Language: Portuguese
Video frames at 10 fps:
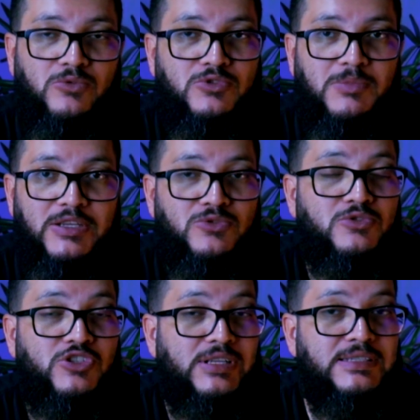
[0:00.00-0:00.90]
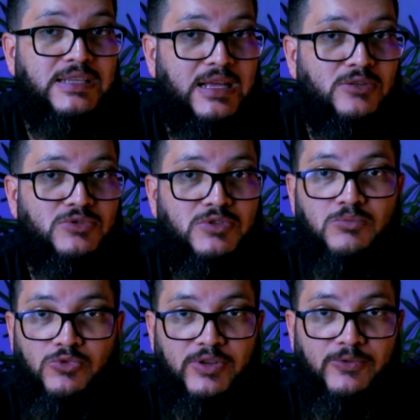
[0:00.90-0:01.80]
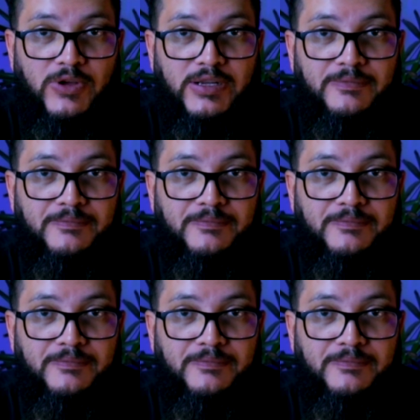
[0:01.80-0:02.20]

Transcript: é um dos mais utilizados mundo afora.